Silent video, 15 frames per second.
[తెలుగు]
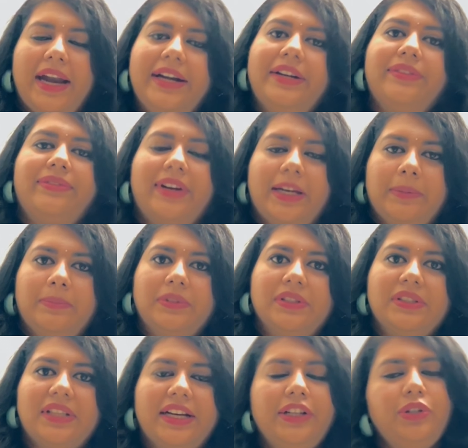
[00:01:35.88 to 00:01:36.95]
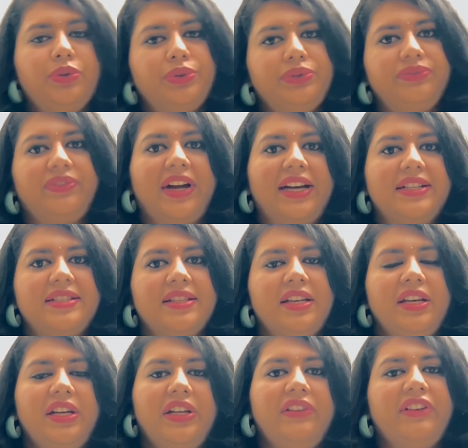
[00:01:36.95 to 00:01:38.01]
అండ్ ఫైబర్స్ అండ్ గుడ్ ఫ్యాట్స్
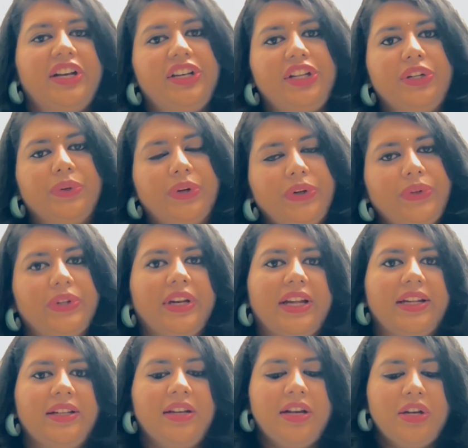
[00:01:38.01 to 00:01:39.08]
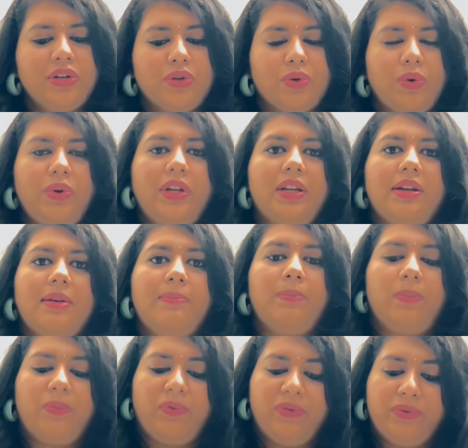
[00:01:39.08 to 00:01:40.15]
ఇవన్నీ కూడా ఉన్నాయి సో ఈ
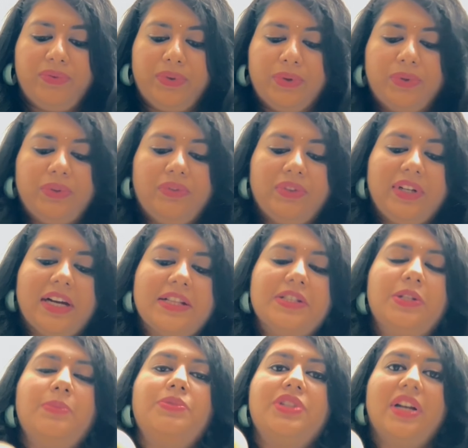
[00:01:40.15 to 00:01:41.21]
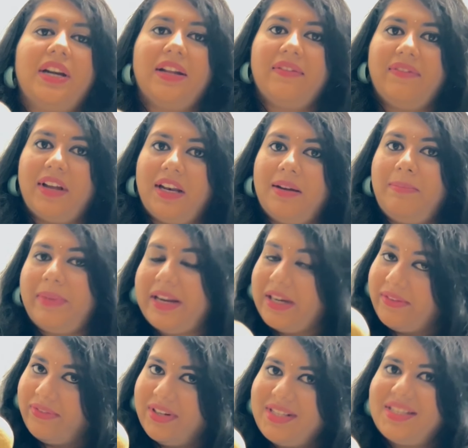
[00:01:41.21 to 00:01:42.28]
ఫ్రూట్ కన్జ్యూమ్ చేయడం వల్ల
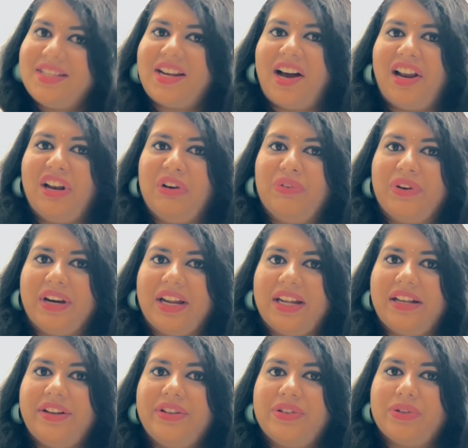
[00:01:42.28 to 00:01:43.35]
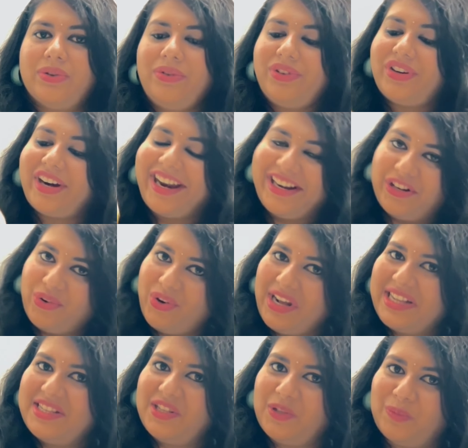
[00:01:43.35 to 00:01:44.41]
బెనిఫిట్స్ చాలా ఉన్నాయి సో ట్రై టు
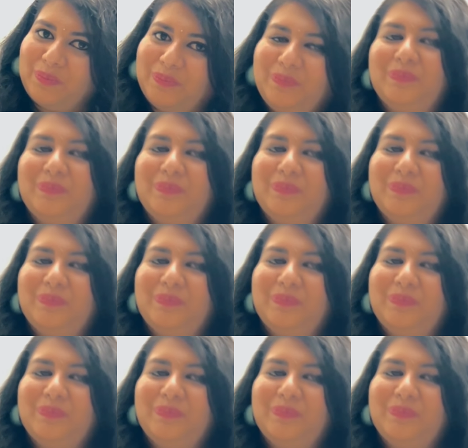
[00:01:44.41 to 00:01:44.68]
కన్జ్యూమ్